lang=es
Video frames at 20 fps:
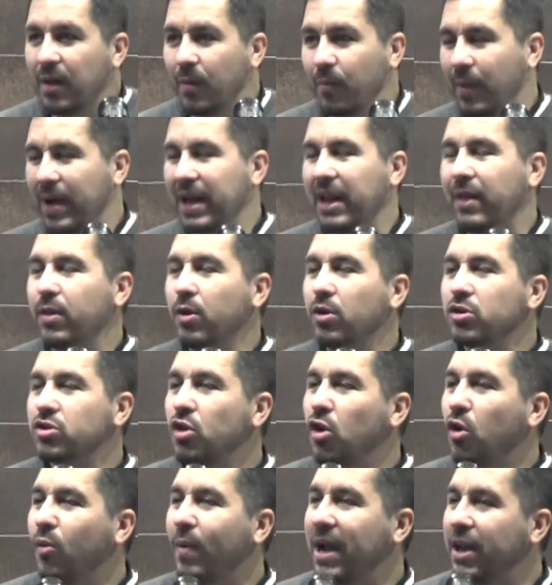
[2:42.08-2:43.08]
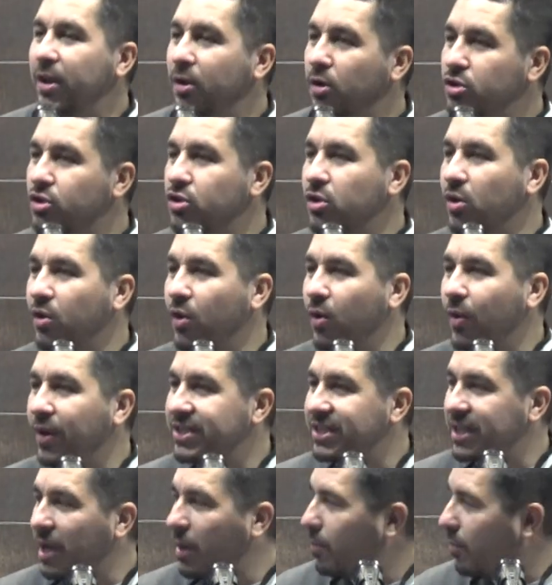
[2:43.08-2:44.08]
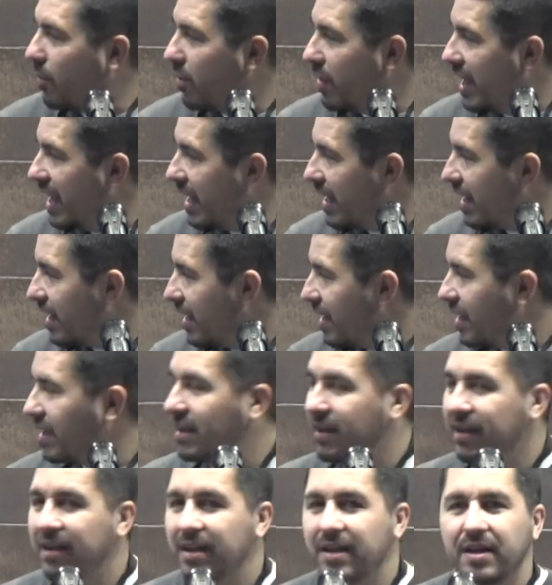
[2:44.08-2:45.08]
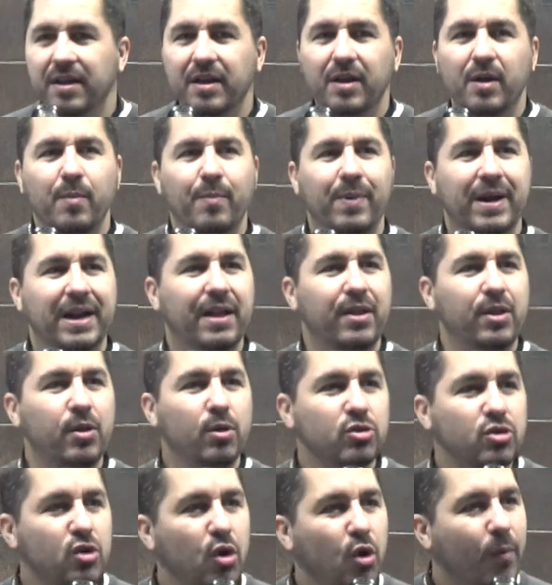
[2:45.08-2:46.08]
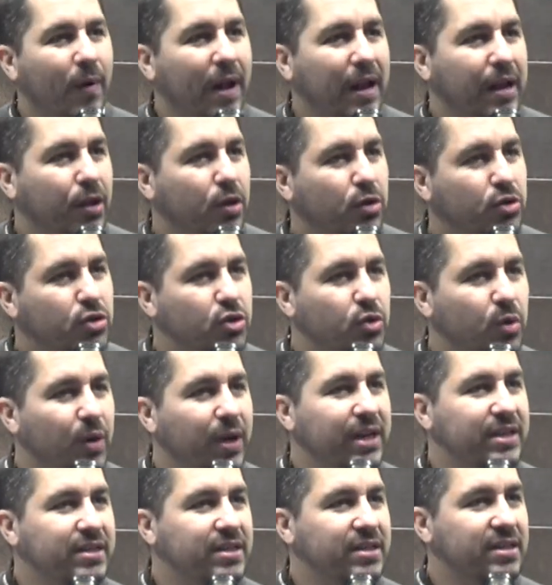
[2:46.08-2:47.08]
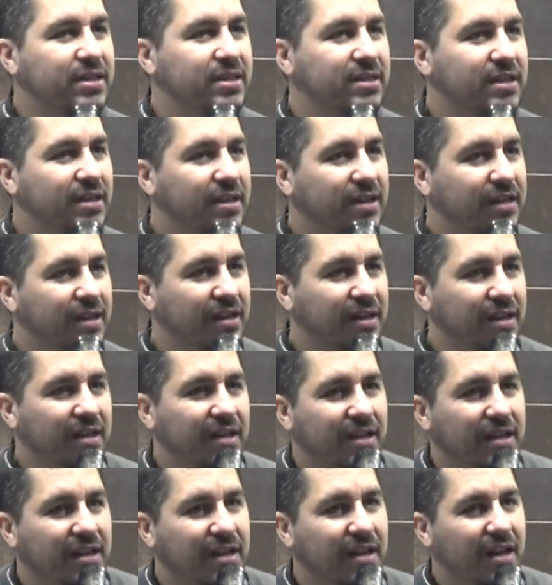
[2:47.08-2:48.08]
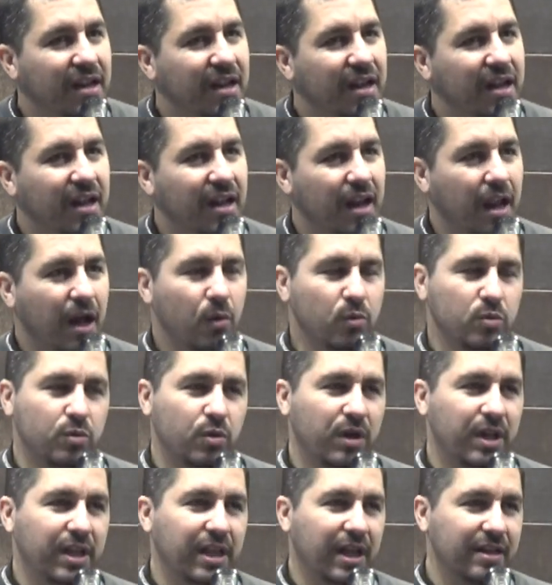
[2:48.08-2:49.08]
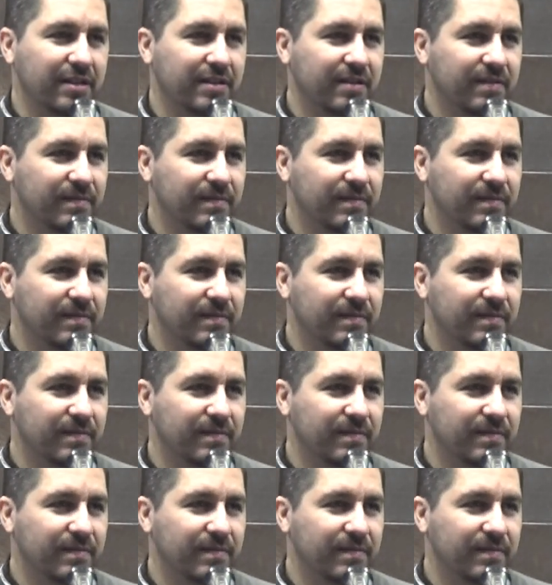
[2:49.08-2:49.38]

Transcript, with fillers: para Dios lo valioso no es el poder, para Dios lo valioso es la autoridad.